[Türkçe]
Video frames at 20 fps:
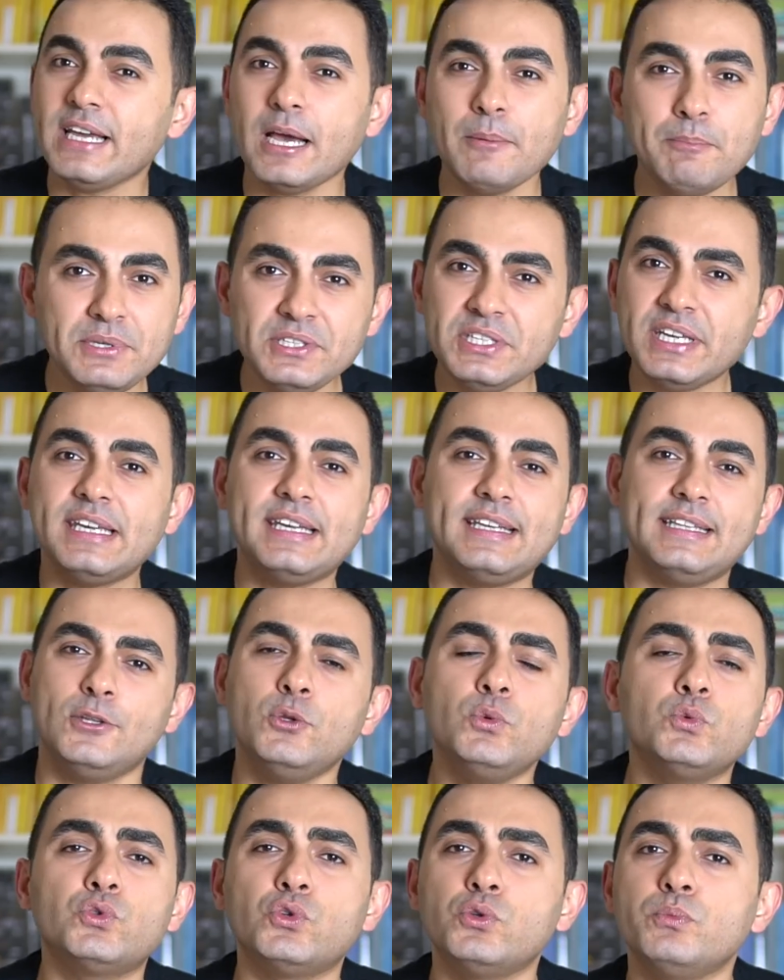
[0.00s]
Ya bir şekilde
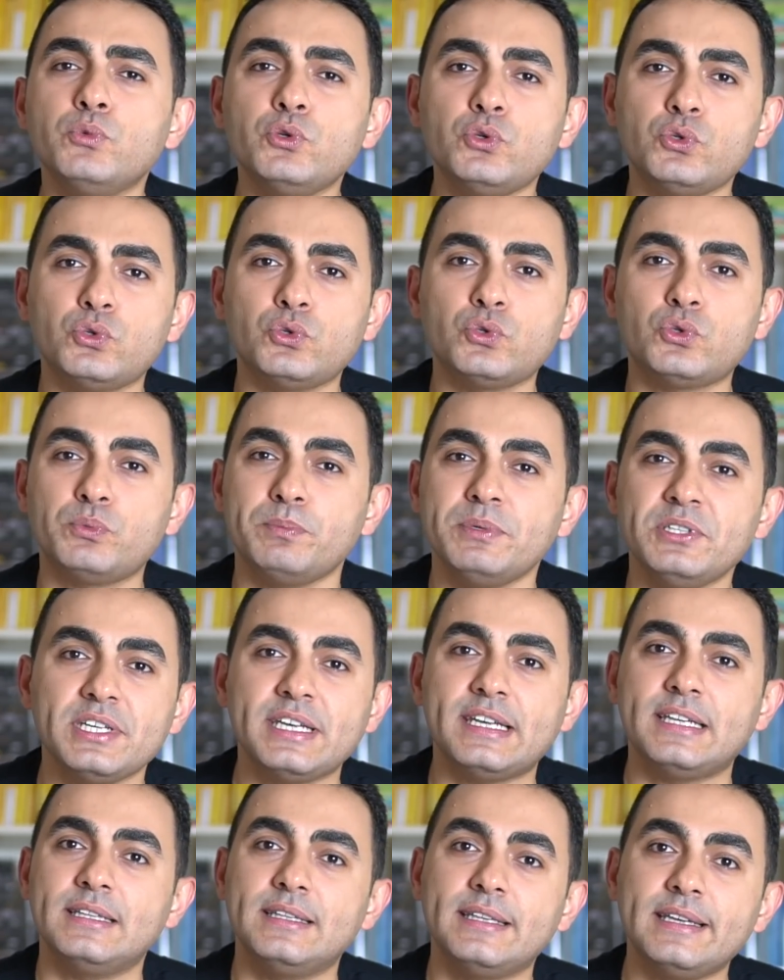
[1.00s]
üzülmüşsündür, bir
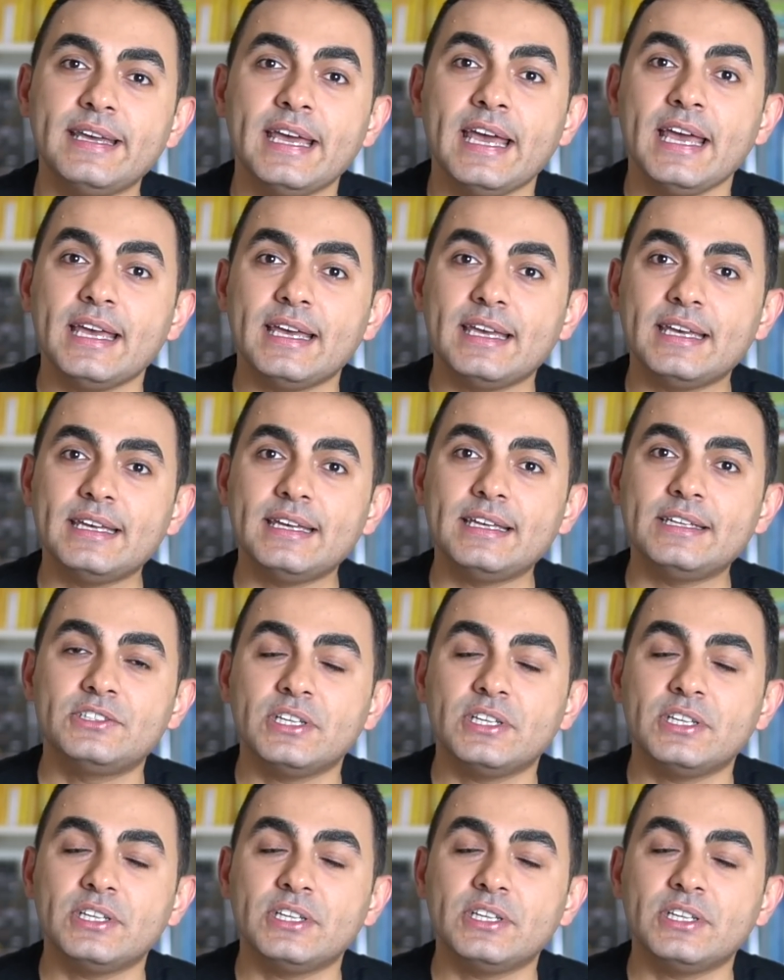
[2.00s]
şekilde e,